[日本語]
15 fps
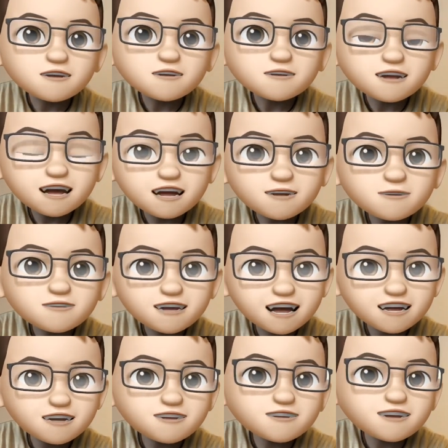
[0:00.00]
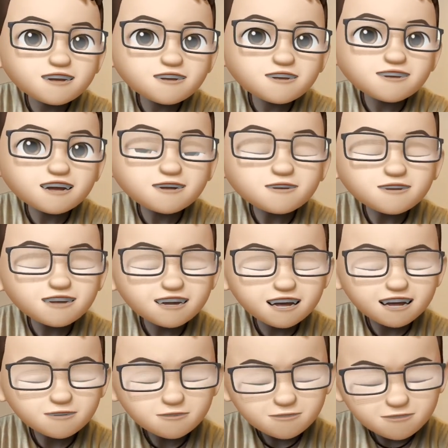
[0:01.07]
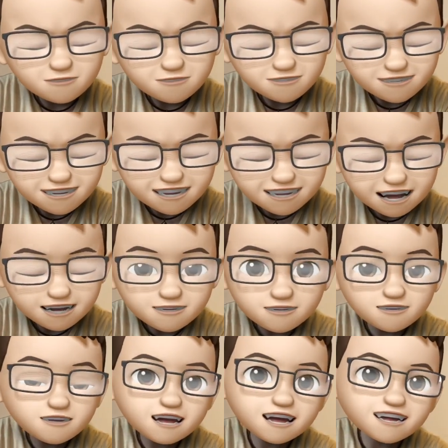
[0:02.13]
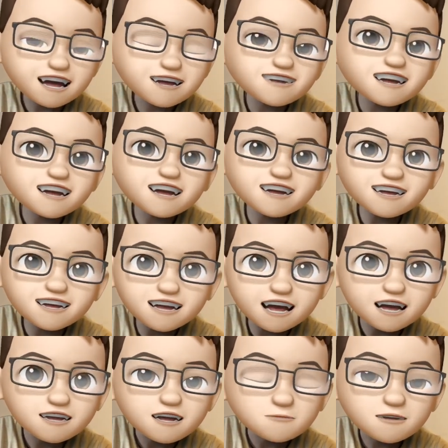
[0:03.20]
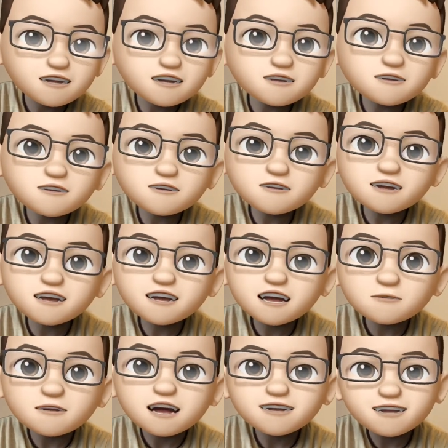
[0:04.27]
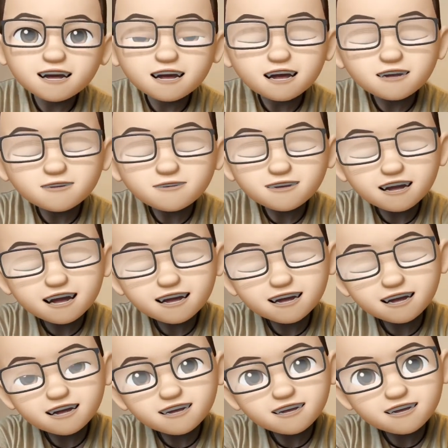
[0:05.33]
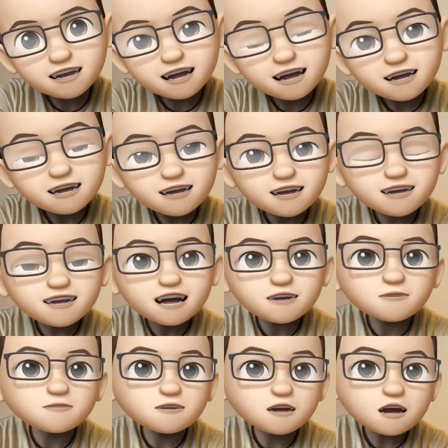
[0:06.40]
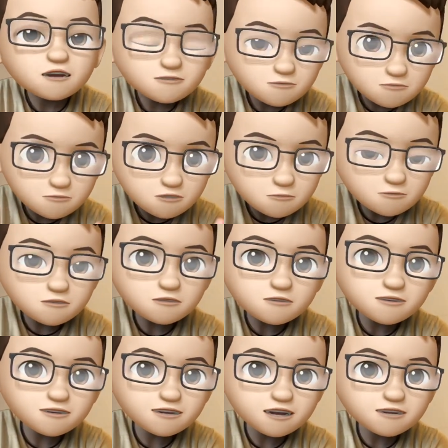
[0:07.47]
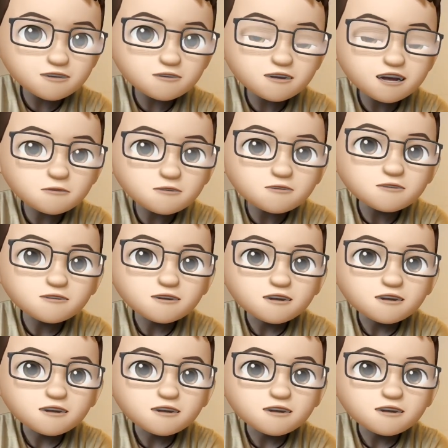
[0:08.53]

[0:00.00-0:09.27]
結構ね休日って家でゴロゴロしてたい時とかってあるじゃないですか。そういう時にでも朝からダラダラして、いざYouTube 撮ろうっていう時も